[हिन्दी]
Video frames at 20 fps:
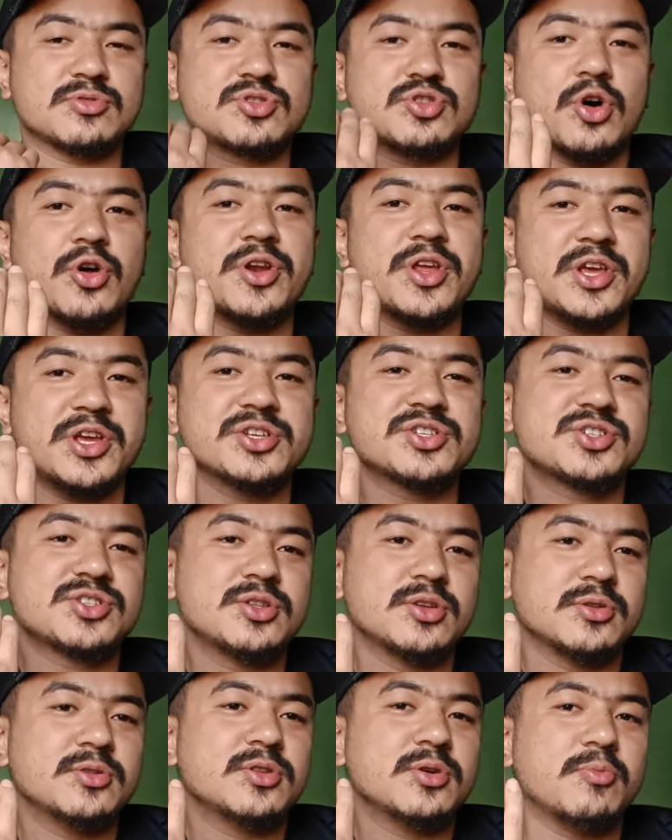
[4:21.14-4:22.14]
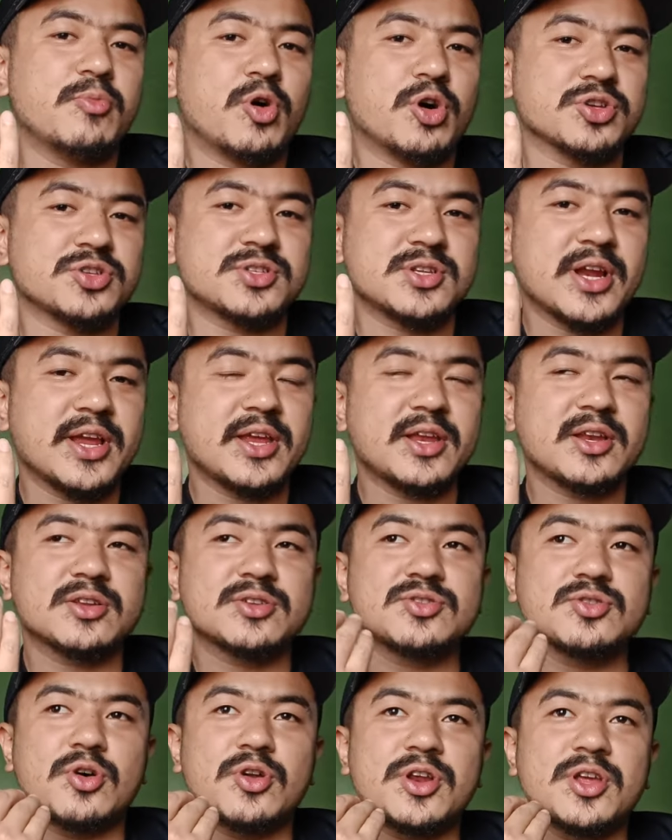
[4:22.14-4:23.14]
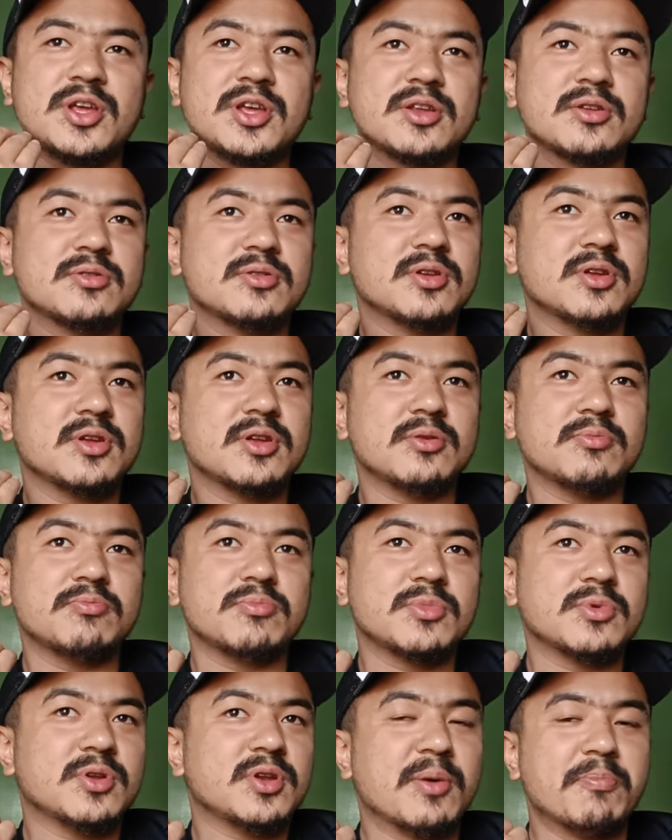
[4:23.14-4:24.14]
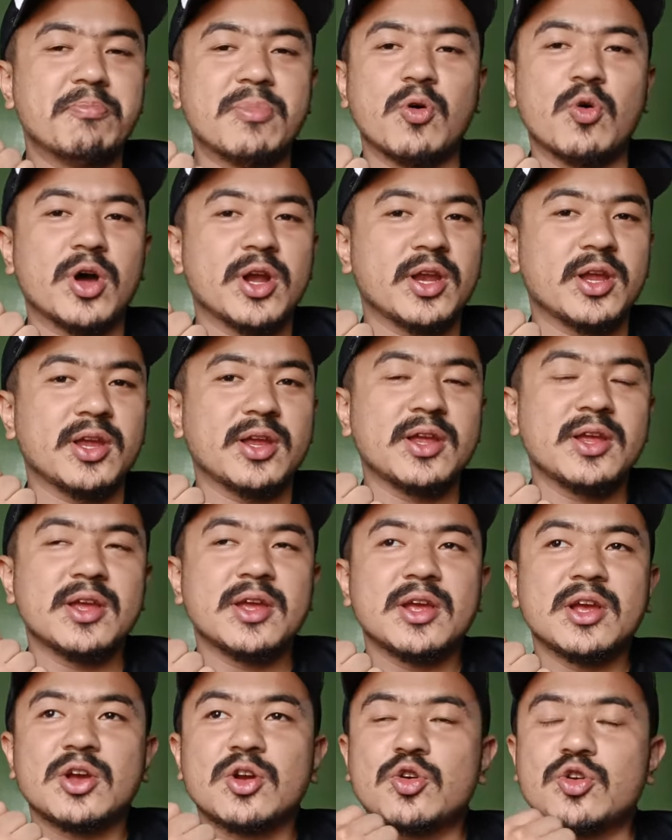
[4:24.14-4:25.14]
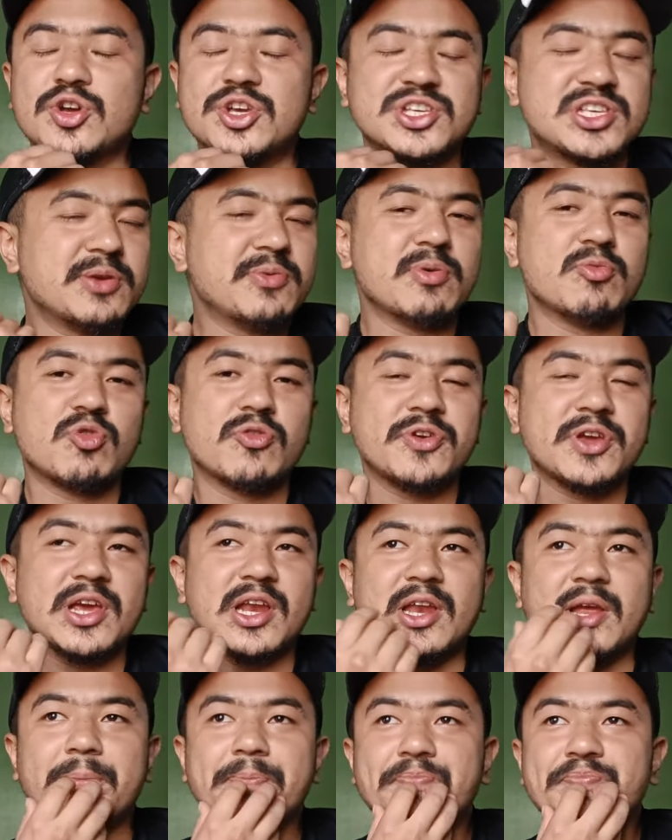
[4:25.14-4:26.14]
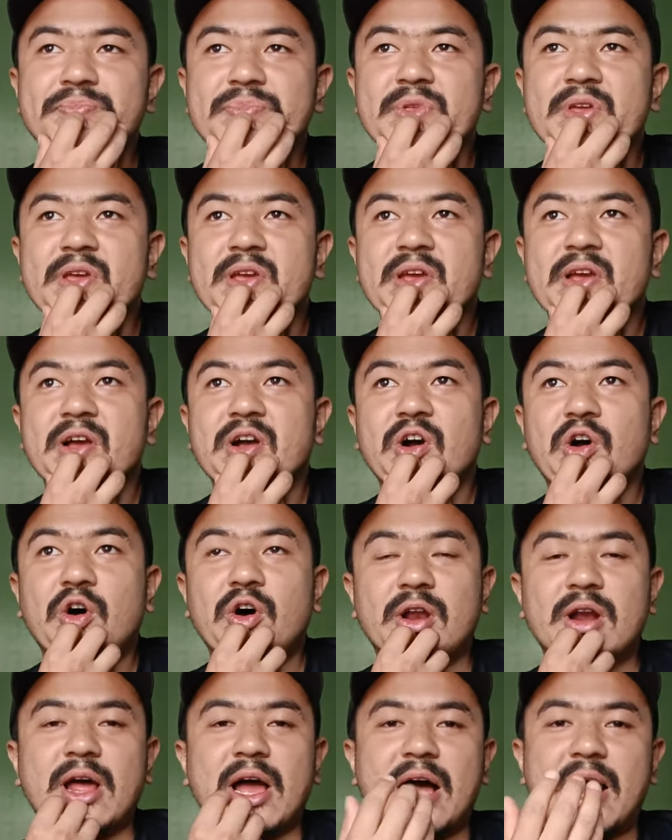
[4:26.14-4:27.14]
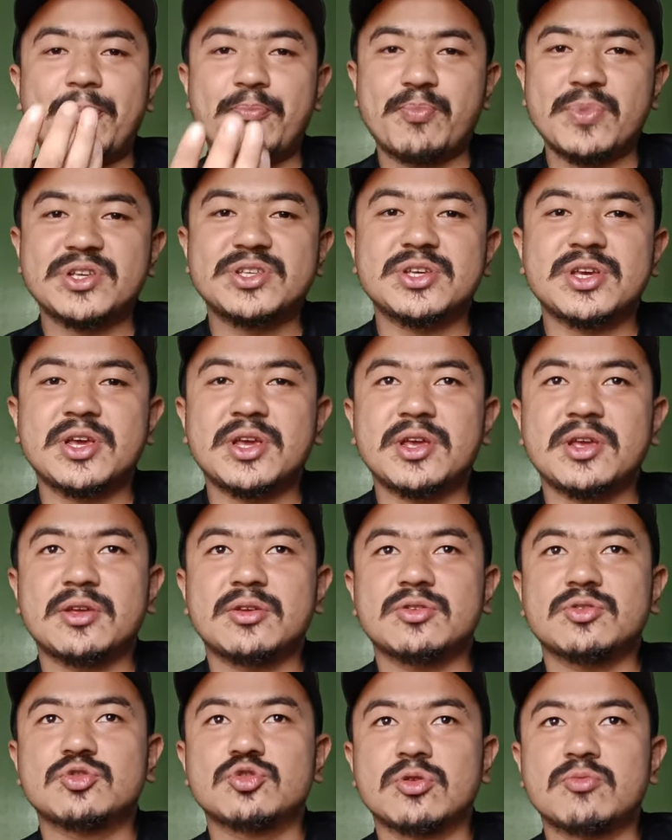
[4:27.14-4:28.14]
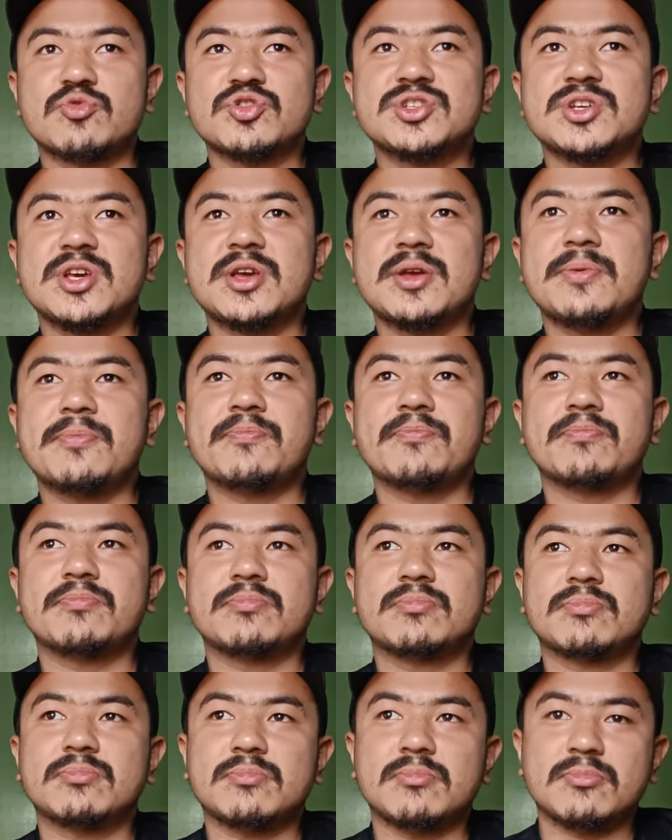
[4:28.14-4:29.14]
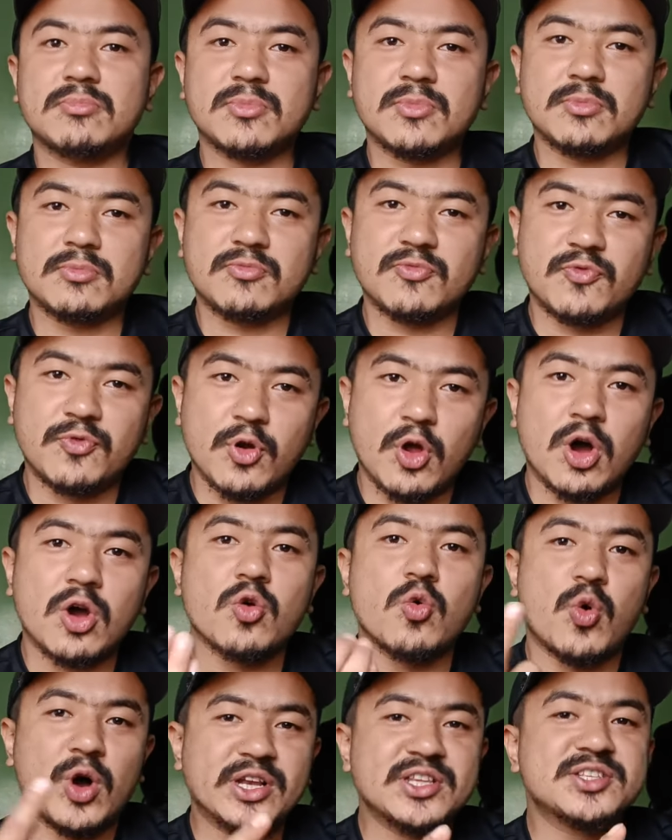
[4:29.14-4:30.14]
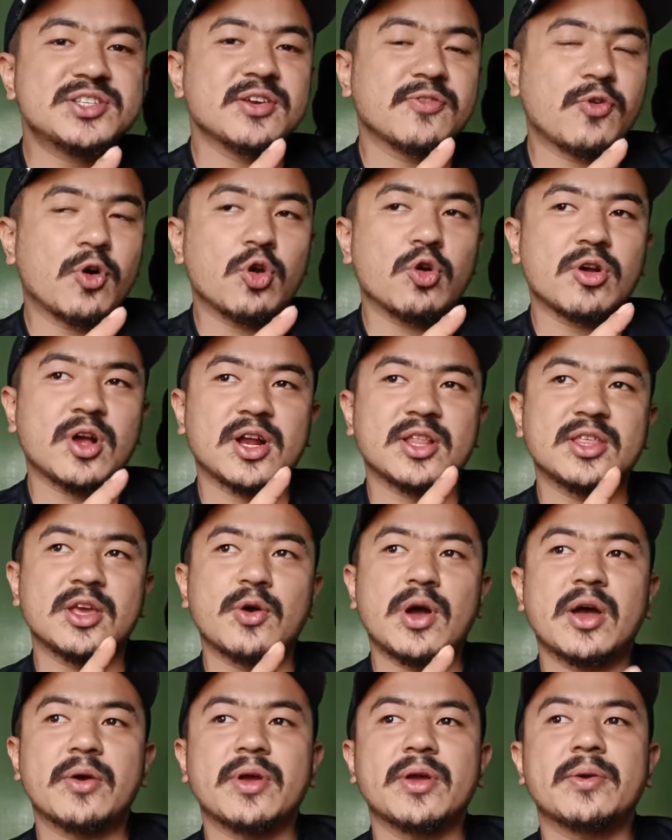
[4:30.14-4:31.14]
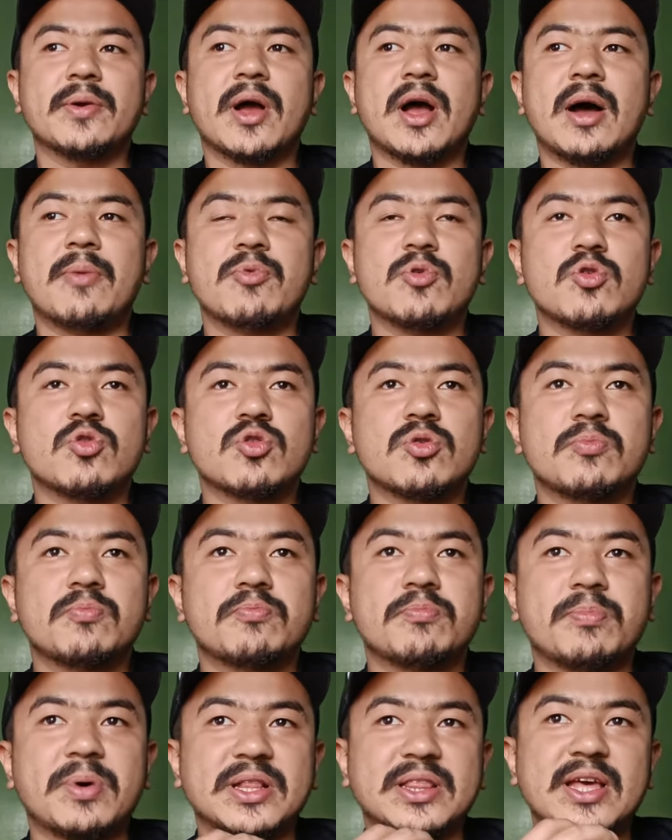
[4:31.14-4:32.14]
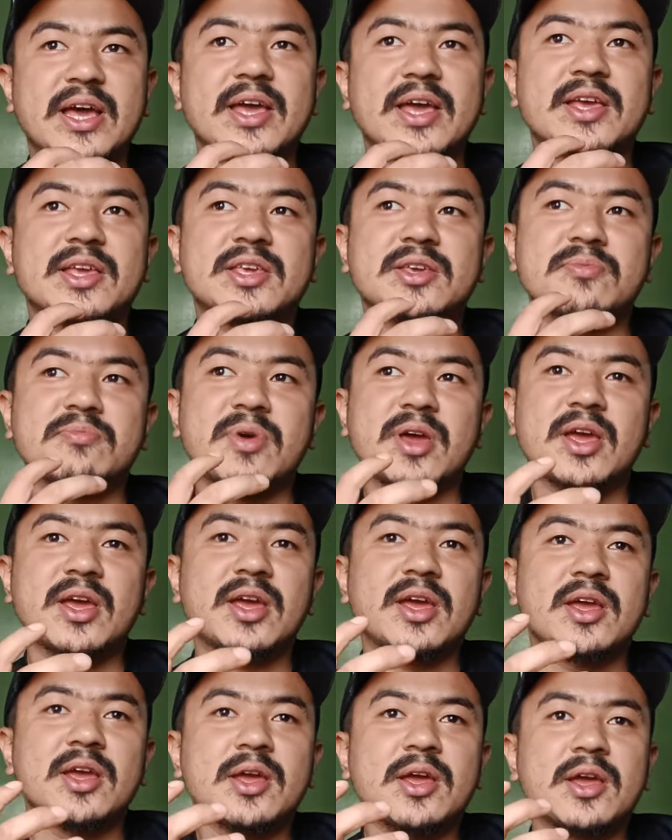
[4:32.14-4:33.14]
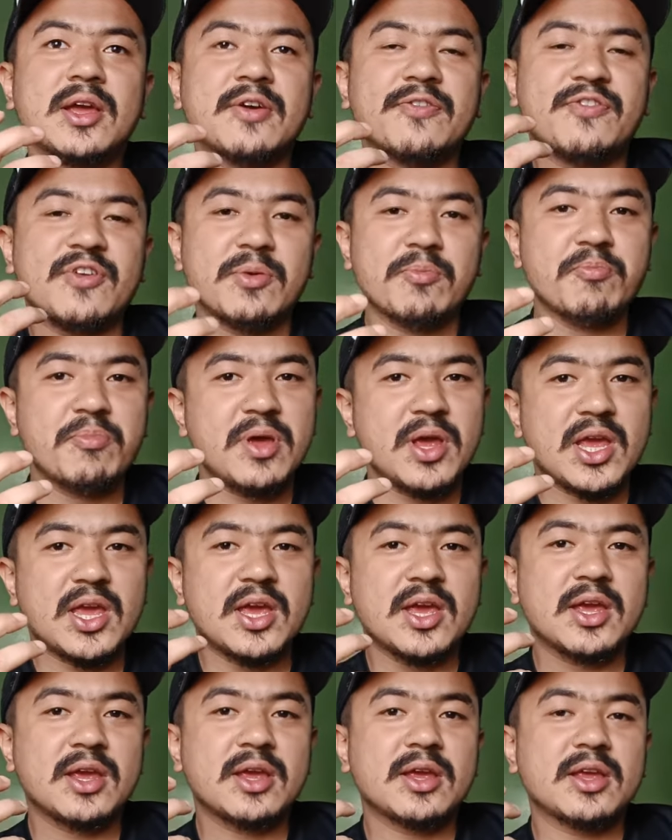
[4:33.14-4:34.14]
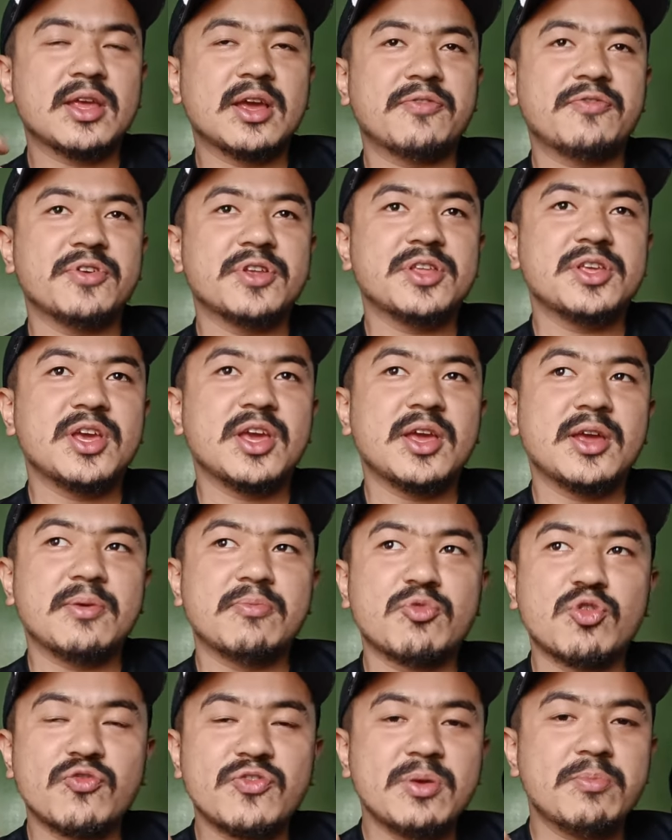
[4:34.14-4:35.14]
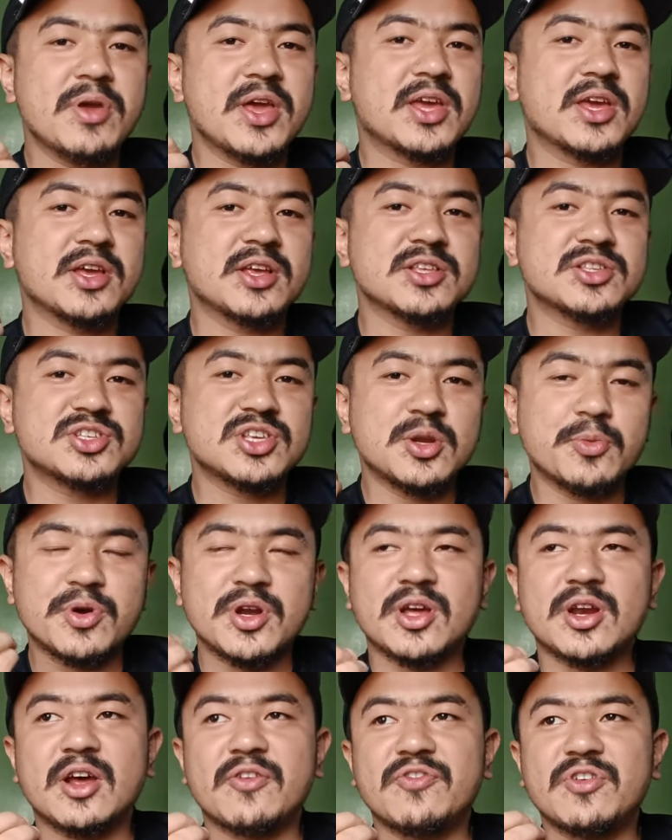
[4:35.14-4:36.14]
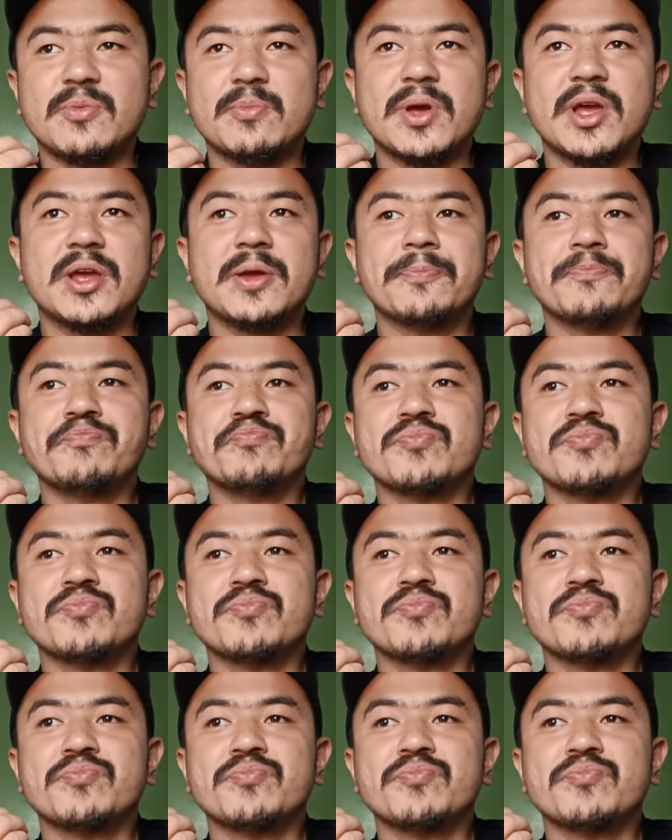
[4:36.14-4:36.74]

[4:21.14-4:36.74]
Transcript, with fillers: स्टोरी इज द बॉस राइट स्टोरी नंबर वन है किसी भी मूवी के लिए और आप में से जो मुझे व्लॉग वन से फॉलो करते हुए आप लोगों को पता है कि मैं फिल्म मेकिंग या फिर ये मूवी मेकिंग सिनेमाटोग्राफी में